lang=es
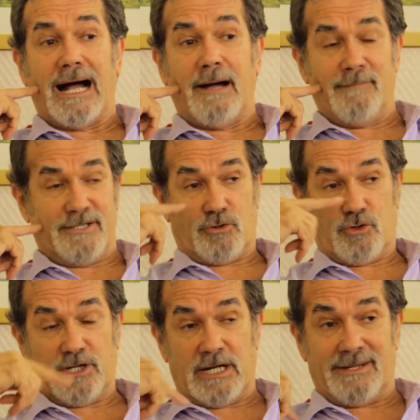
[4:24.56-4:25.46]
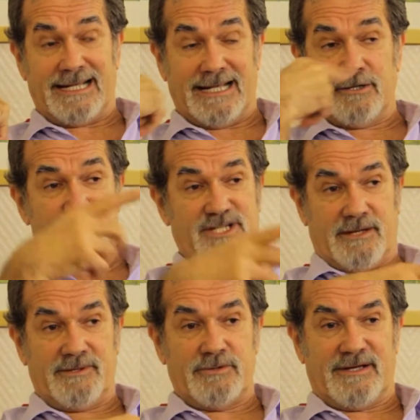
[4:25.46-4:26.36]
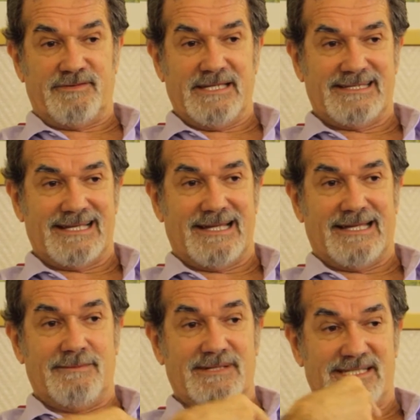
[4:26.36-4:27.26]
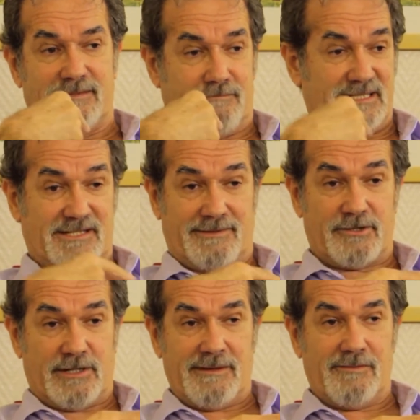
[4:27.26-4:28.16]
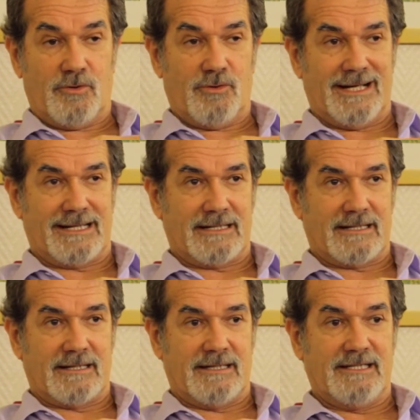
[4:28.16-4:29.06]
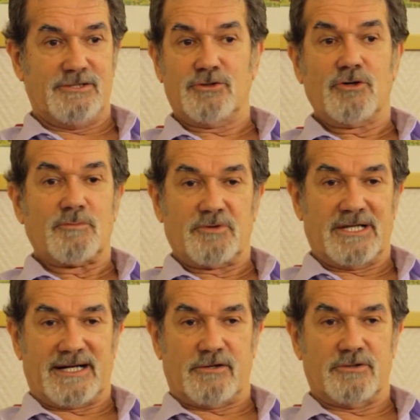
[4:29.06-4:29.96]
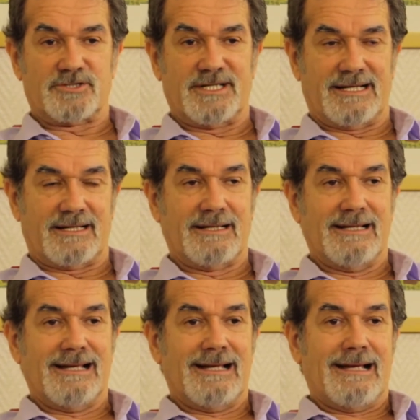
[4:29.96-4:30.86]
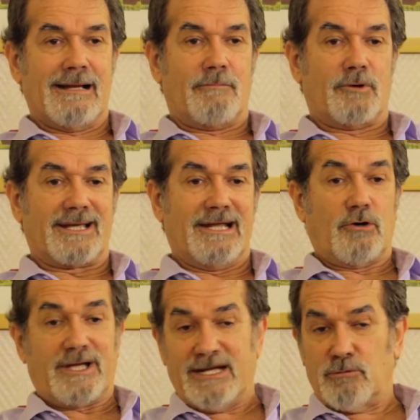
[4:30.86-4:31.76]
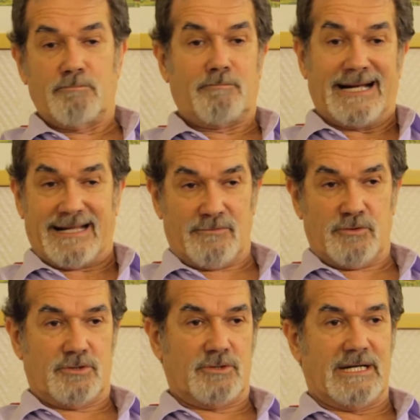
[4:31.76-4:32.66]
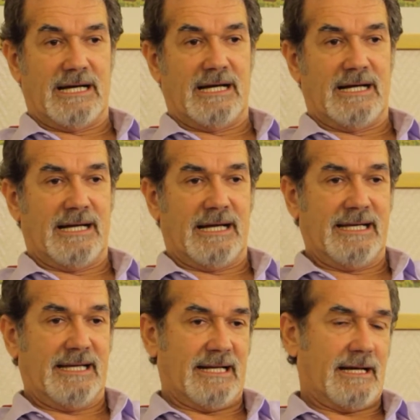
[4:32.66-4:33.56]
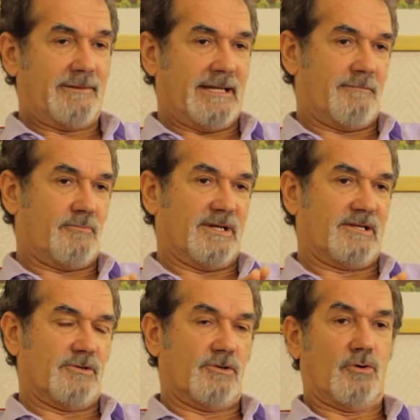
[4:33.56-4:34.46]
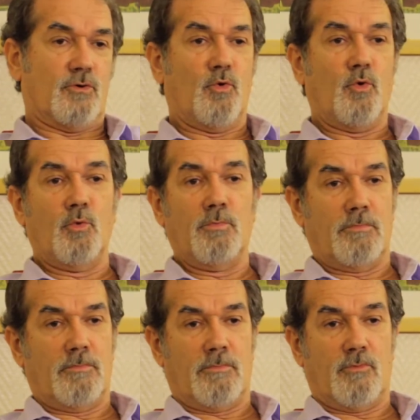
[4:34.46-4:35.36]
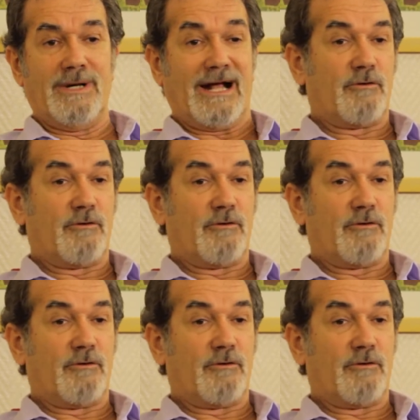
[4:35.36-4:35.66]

Me tocó grabar a la noche que había una fiesta y me, llevaron al mismo lugar y yo no lo podía reconocer. Porque lo que era un páramo era, habían puesto una